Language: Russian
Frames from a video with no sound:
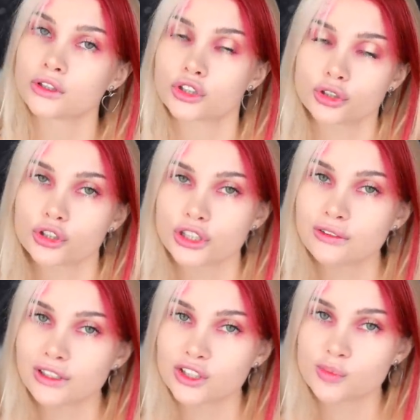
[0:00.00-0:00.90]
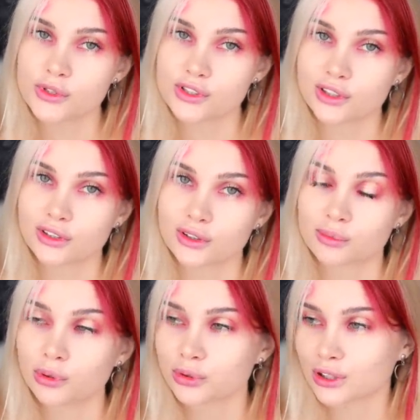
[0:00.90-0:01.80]
Что ж, так выглядит список э,
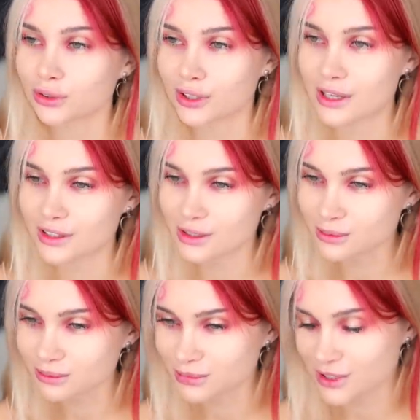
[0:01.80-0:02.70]
блюд, которые я ем.